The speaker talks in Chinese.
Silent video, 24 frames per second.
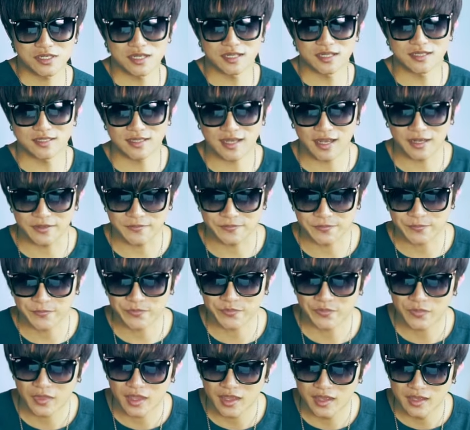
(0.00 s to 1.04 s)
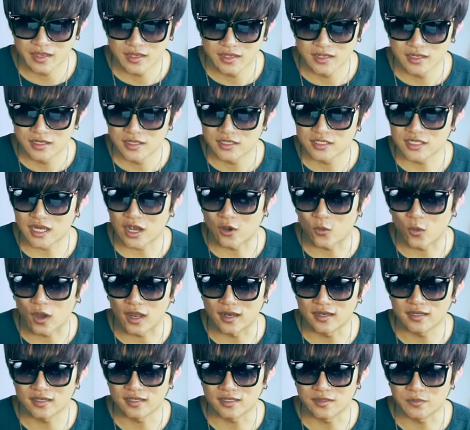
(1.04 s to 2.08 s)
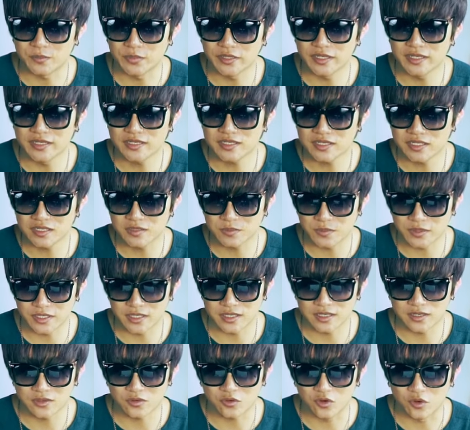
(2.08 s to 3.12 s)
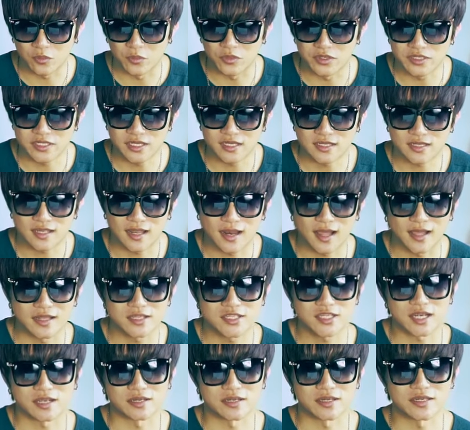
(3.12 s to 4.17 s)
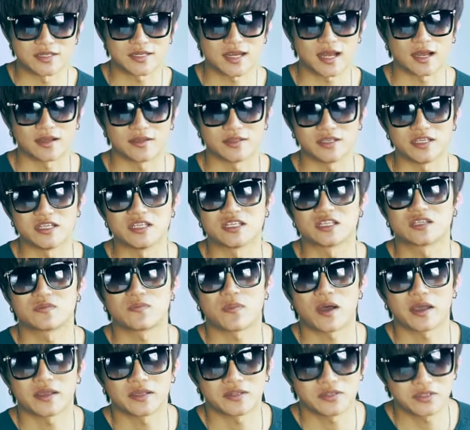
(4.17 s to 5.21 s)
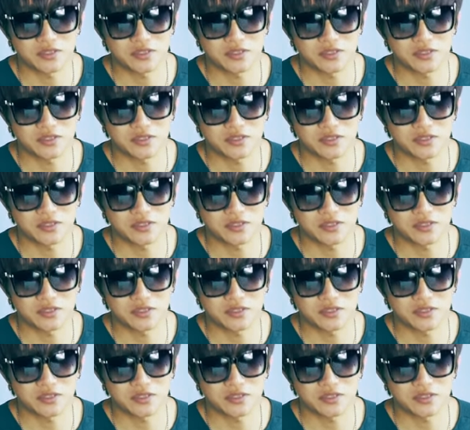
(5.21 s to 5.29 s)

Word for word: 现在讲完了 P 四 P， 我们现在来讲一下 Inspire